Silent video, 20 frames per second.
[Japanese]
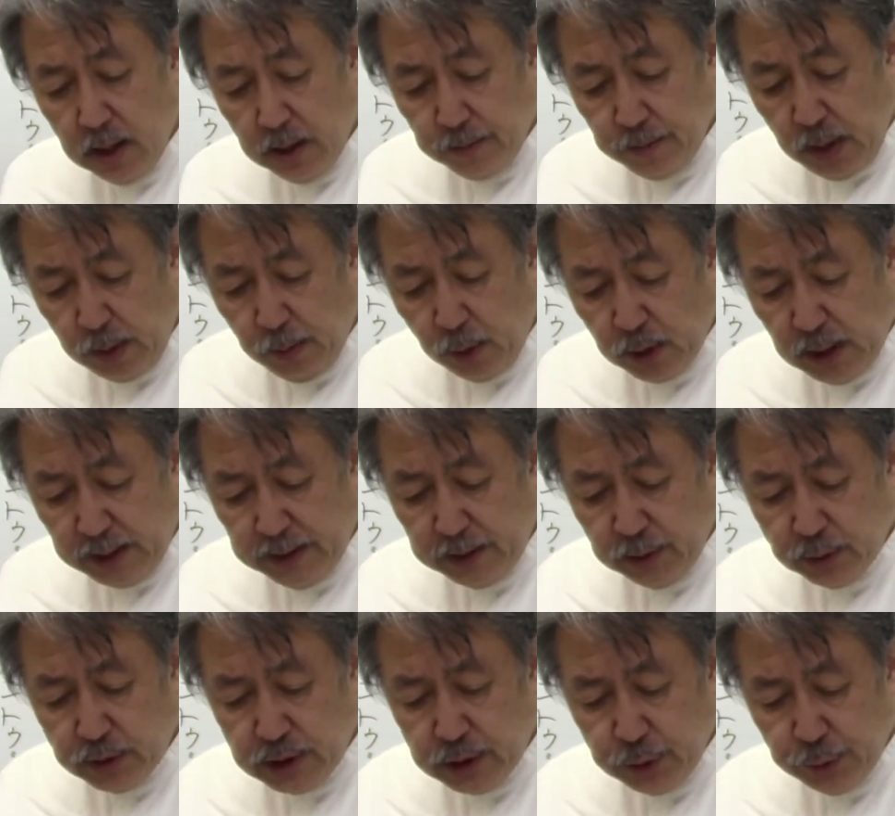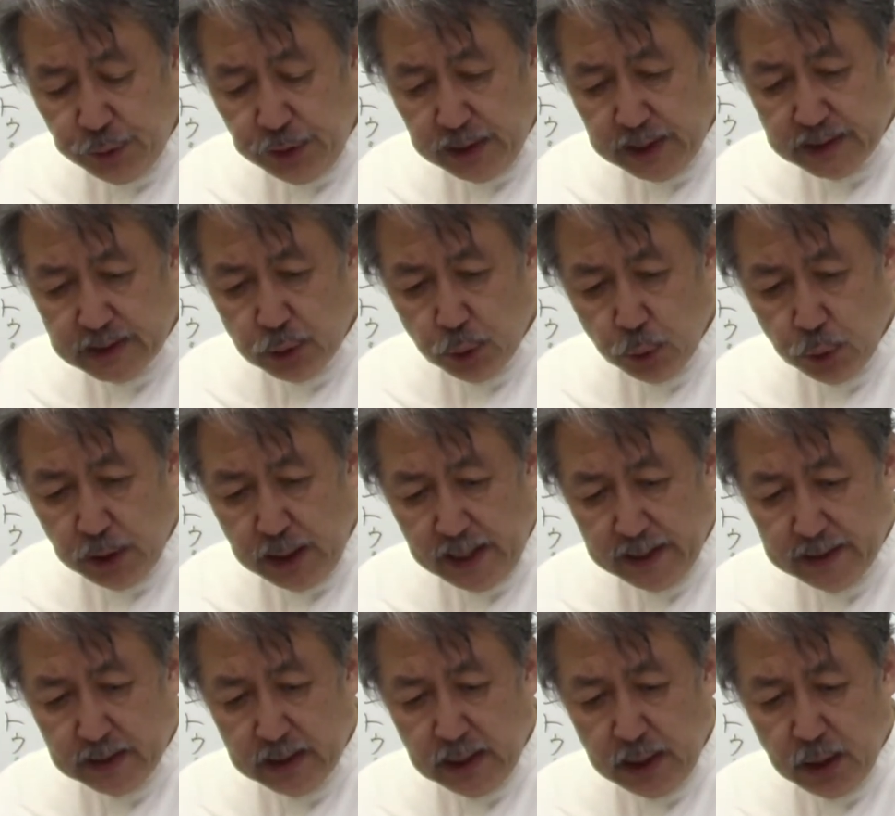目も彼の父親がそうで
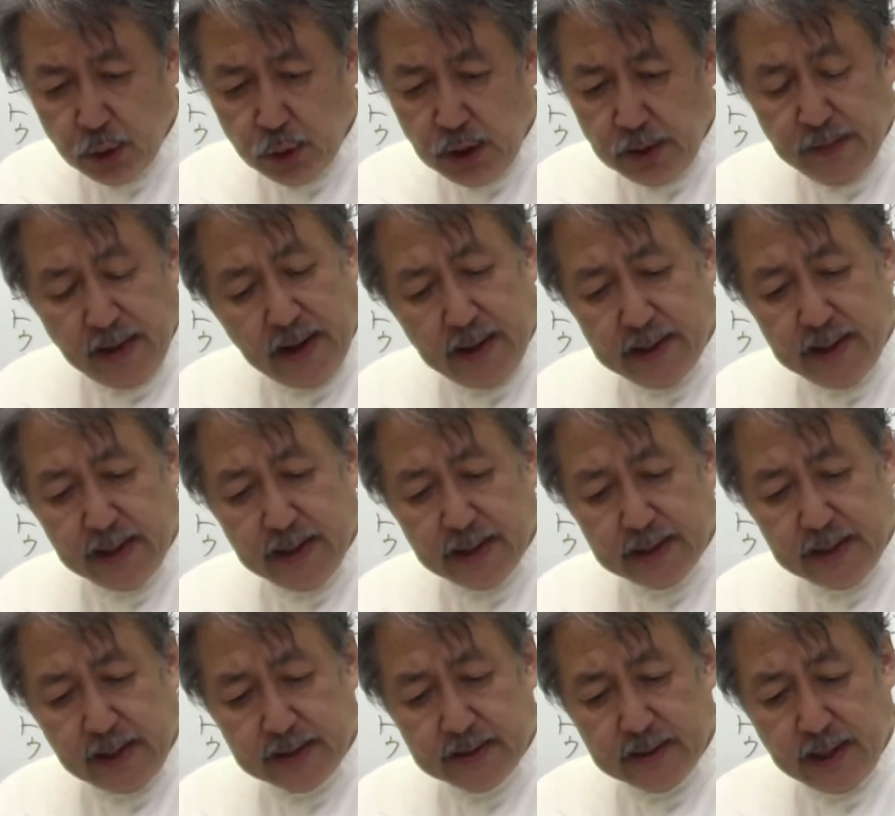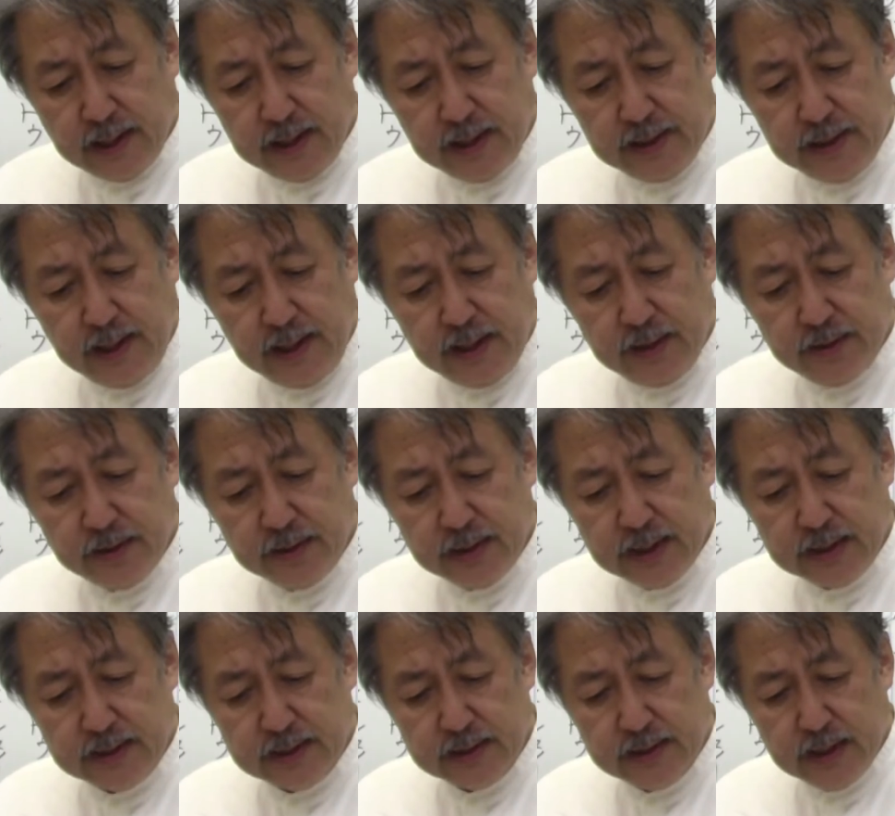あったように周りが赤く腫れているん
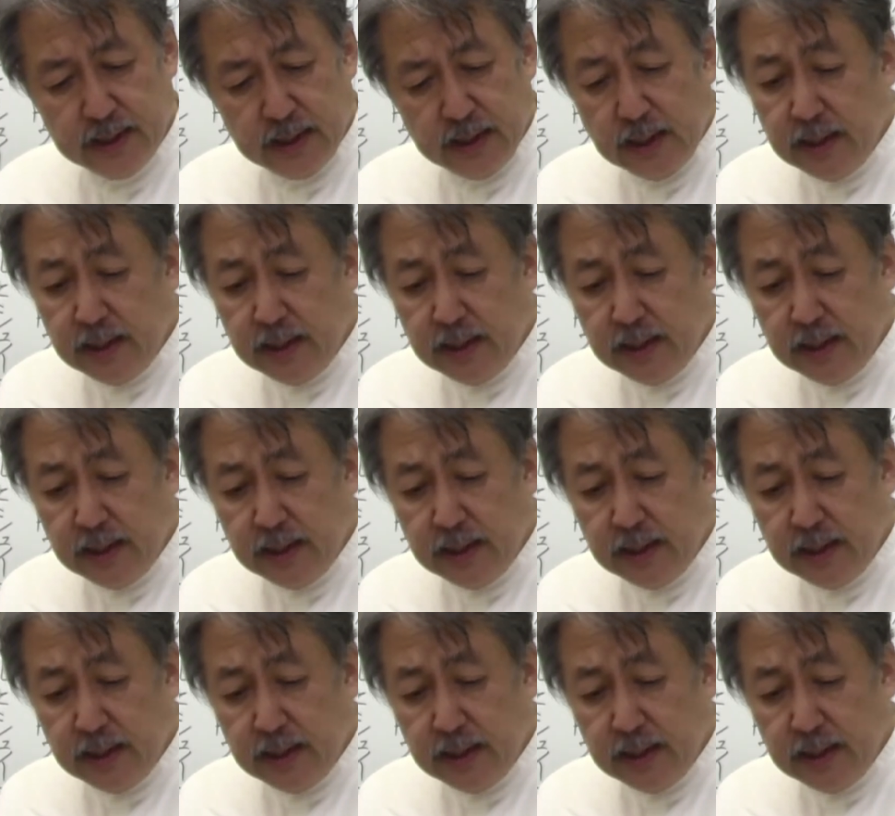です。